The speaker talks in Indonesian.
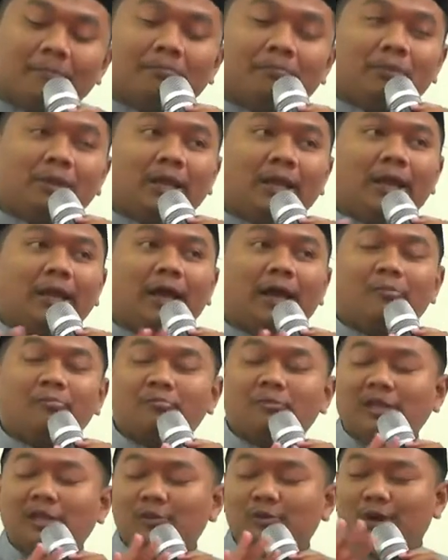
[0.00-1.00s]
bil
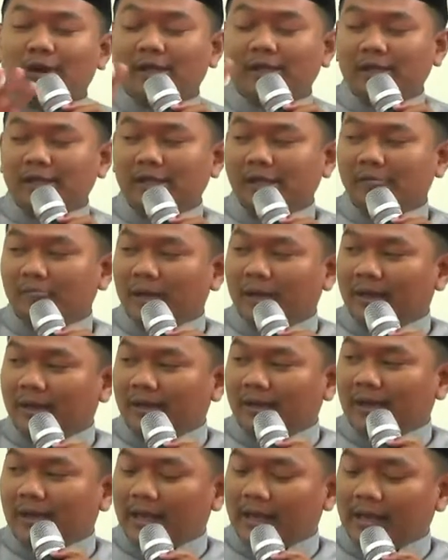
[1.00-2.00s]
amni wal
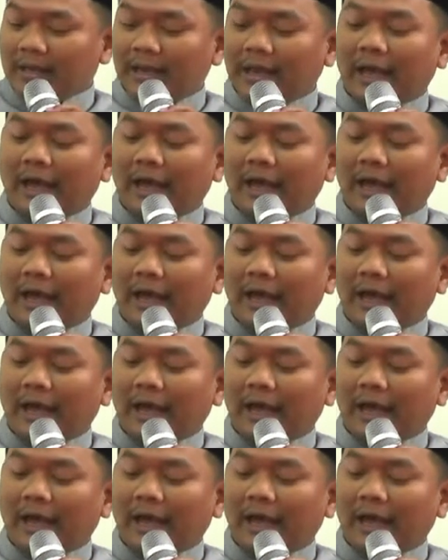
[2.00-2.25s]
iman dengan